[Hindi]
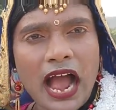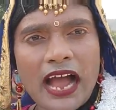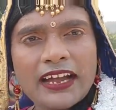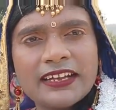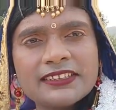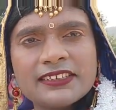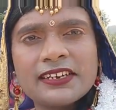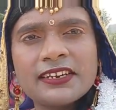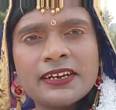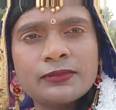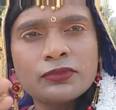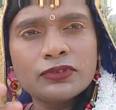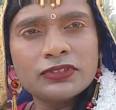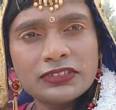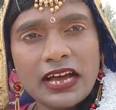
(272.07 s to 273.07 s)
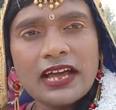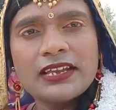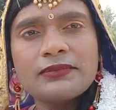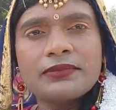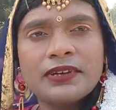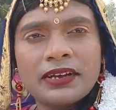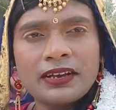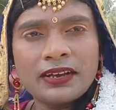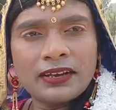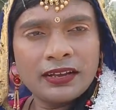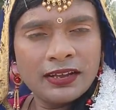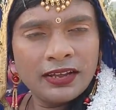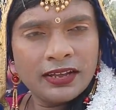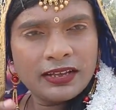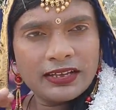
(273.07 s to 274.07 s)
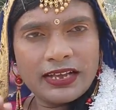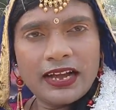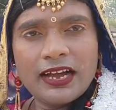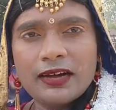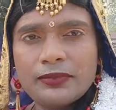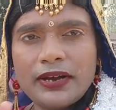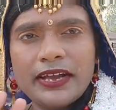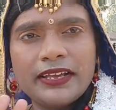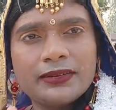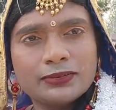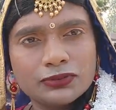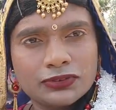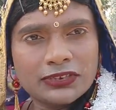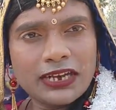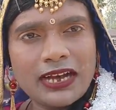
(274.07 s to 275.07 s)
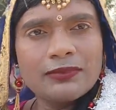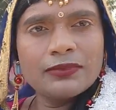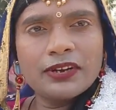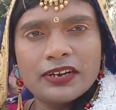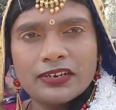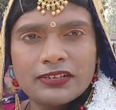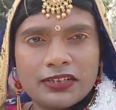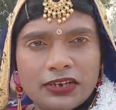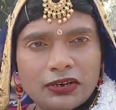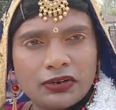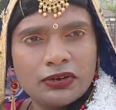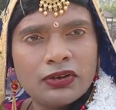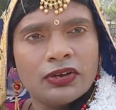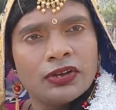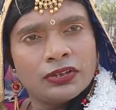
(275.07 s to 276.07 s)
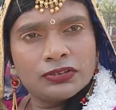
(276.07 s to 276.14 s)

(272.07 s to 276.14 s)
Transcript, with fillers: आगे चल के हमको तारीफ करें कि हाँ भाई आप कुछ काम करते हो